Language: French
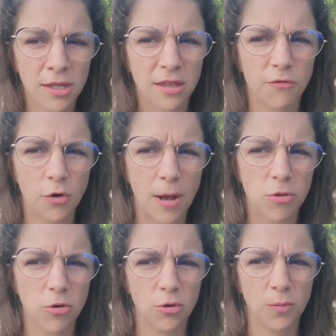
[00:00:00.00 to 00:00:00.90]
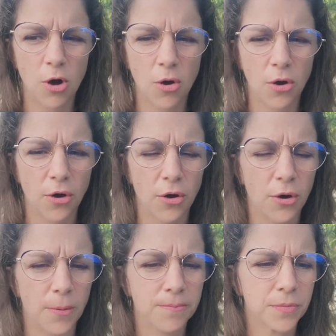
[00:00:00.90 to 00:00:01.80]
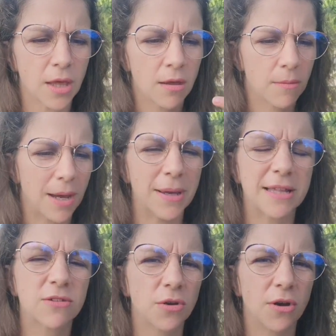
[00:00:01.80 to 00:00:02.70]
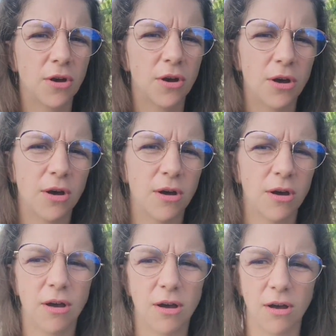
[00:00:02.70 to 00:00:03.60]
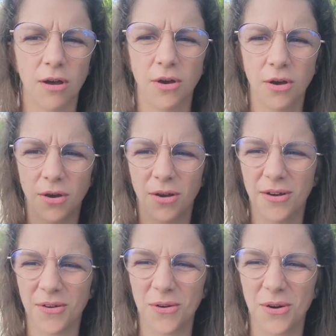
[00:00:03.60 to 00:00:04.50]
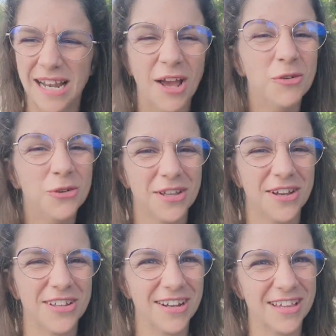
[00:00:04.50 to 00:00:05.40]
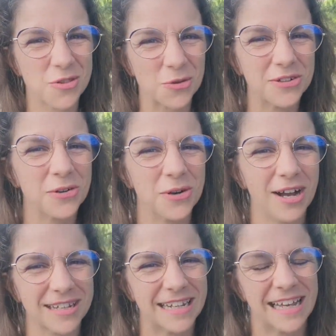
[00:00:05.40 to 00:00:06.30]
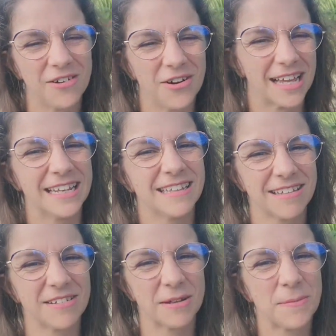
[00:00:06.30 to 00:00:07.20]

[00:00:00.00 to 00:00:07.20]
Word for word: qu'il faut absolument bah, mettre à la une dans les journaux hein, en réalité